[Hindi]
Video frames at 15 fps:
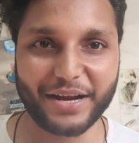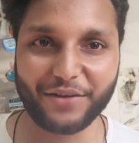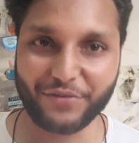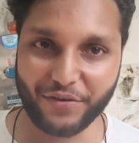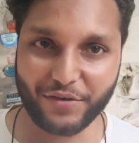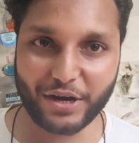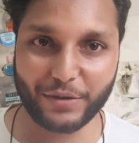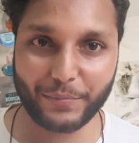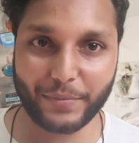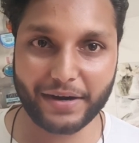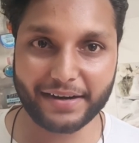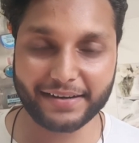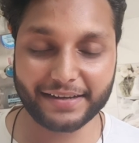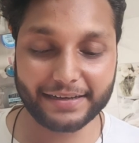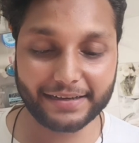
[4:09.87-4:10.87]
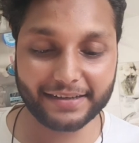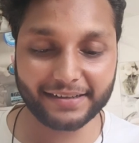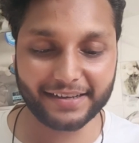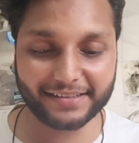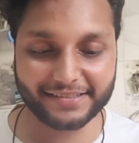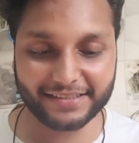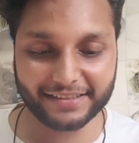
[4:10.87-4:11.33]
में सीट से गार्निश कर
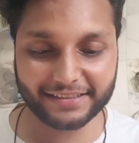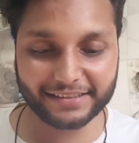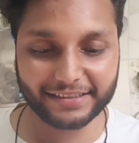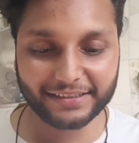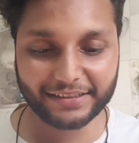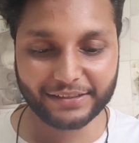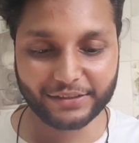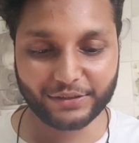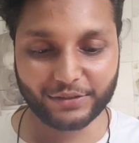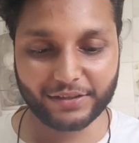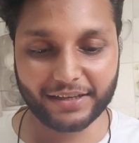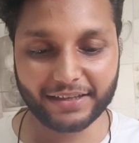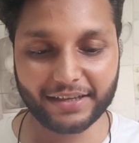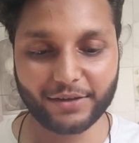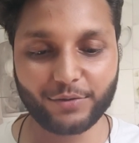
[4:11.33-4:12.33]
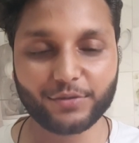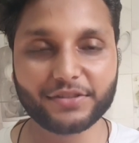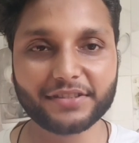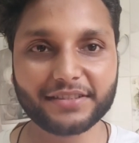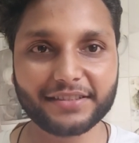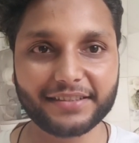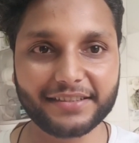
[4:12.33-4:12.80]
देता है तो चलिए
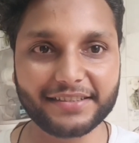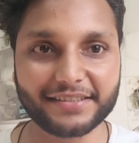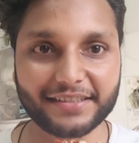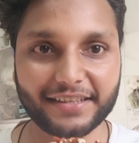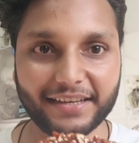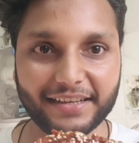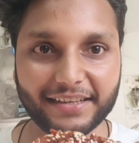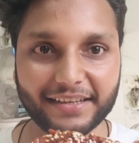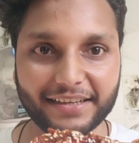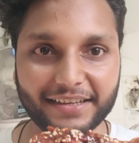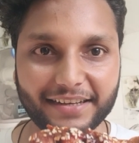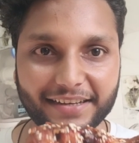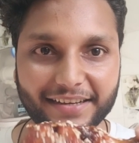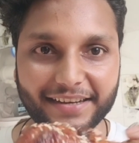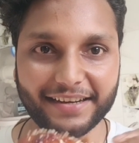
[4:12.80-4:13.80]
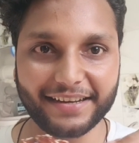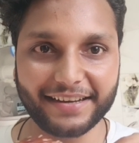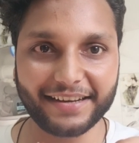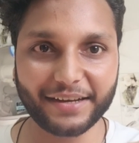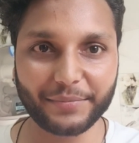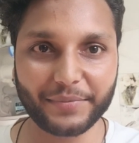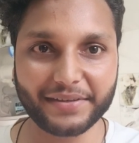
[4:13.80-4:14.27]
अपने फेवरेट पार्ट की तरफ
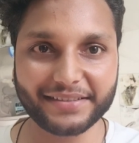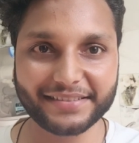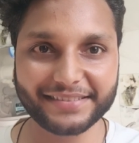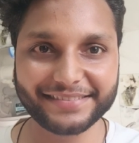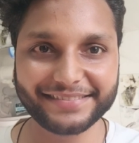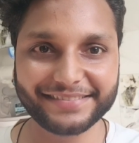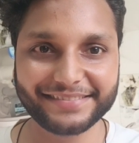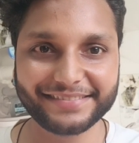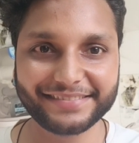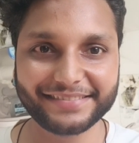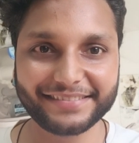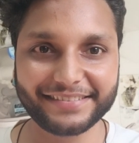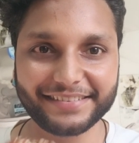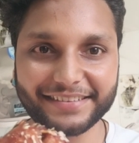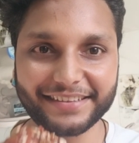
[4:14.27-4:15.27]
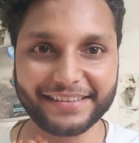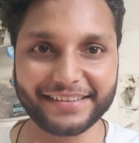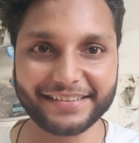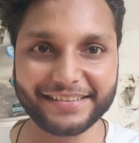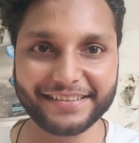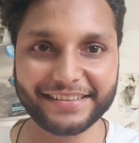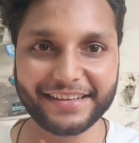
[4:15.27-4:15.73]
तो चलिए स्टार्ट करते
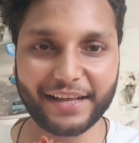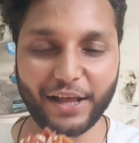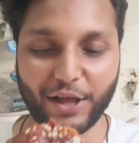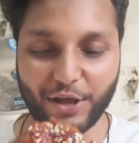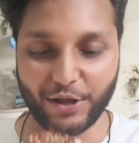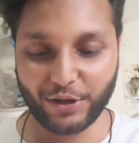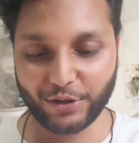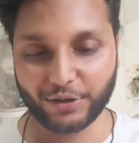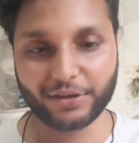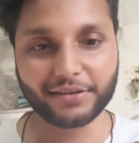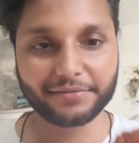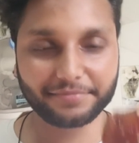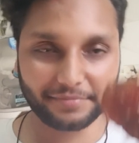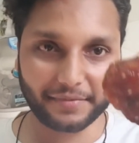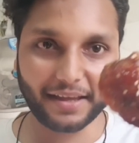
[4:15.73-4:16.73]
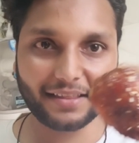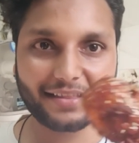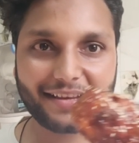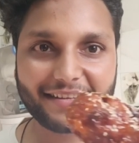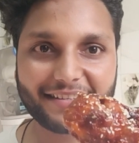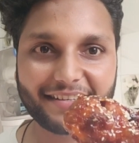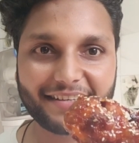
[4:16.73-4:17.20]
हैं टेस्टिंग ये देखिए लाइक
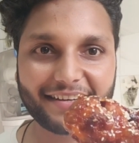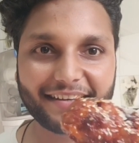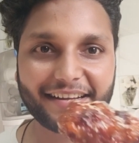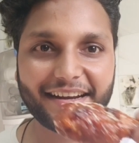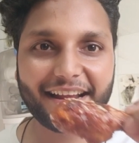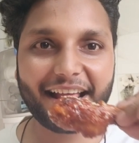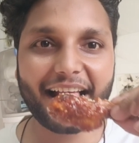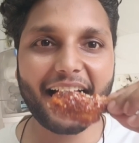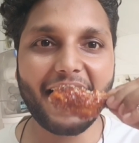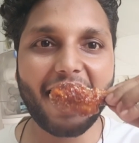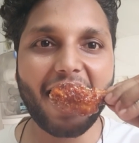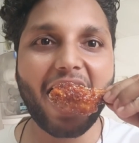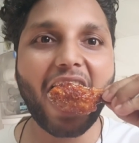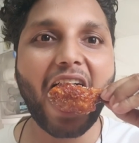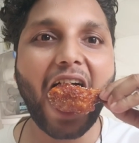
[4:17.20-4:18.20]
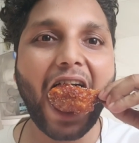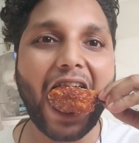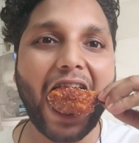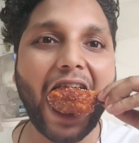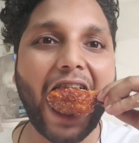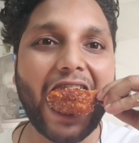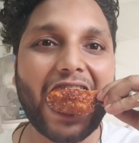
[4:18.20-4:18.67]
पीस कितना प्यारा लग रहा है
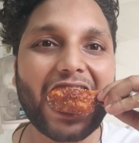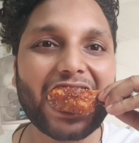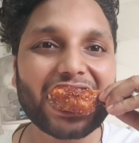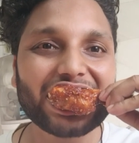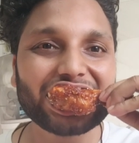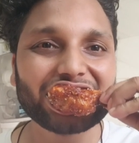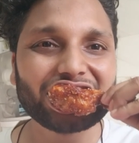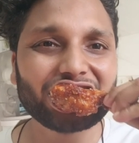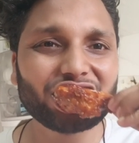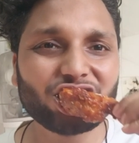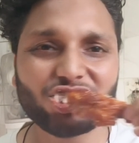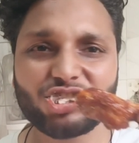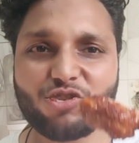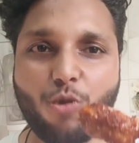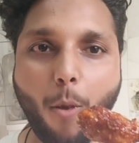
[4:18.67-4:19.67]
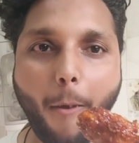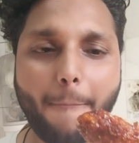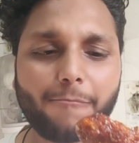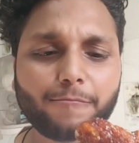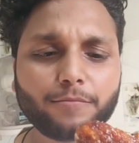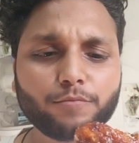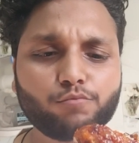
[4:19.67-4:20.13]

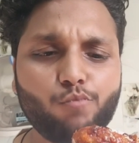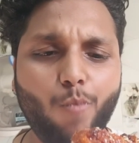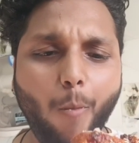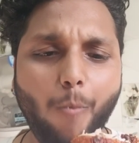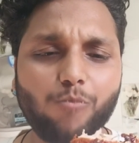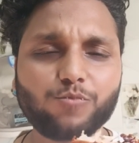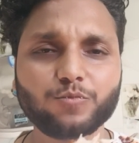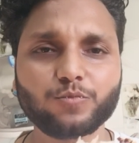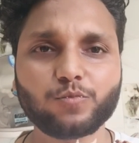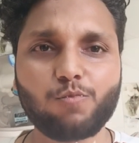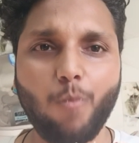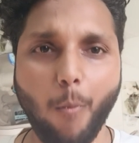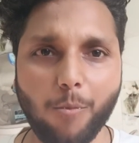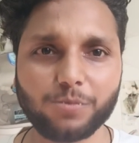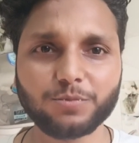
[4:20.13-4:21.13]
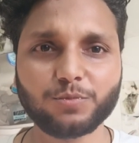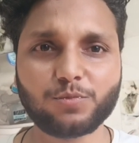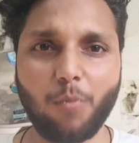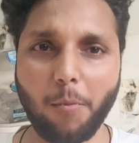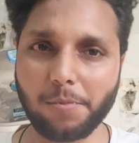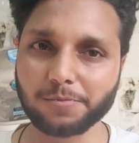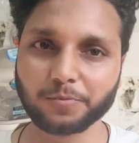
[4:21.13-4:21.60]
हम्म। वाह
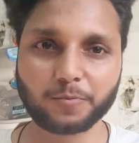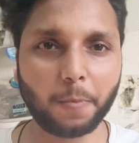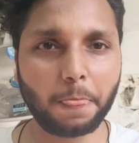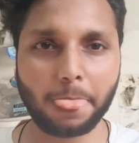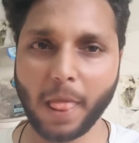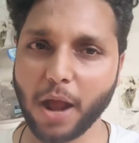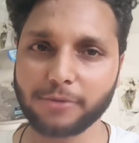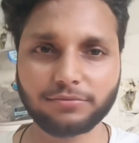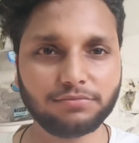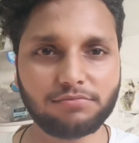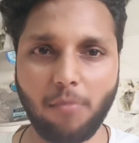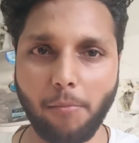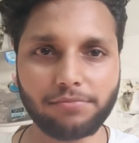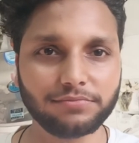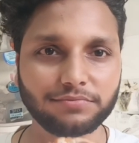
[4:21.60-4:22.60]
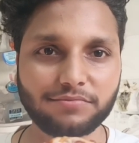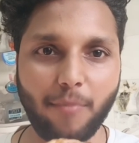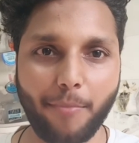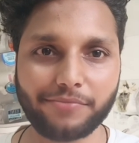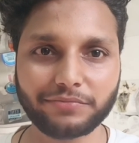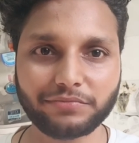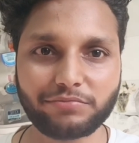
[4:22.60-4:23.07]

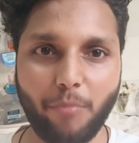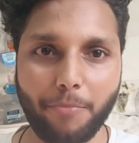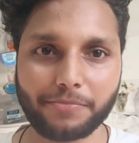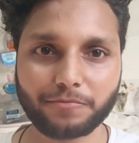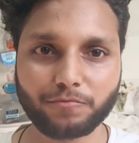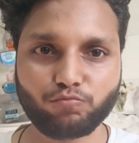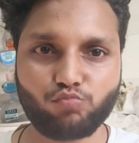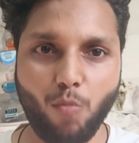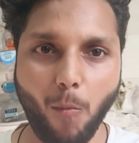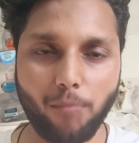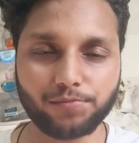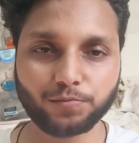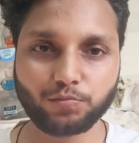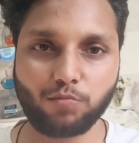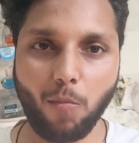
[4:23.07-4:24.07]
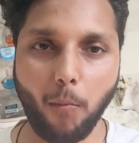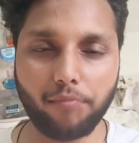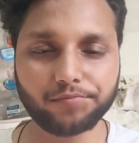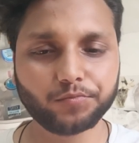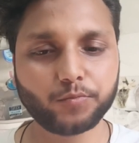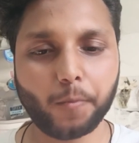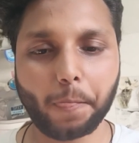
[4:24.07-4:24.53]
नेक्स्ट लेवल जी कितना जूसी
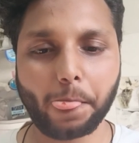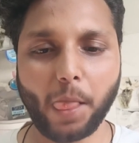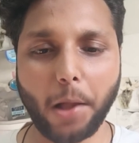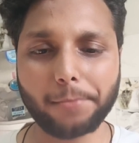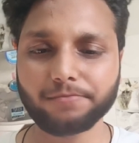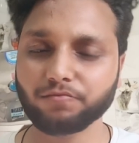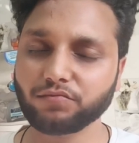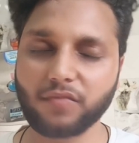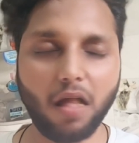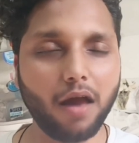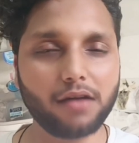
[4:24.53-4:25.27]
चिकन बनाया ये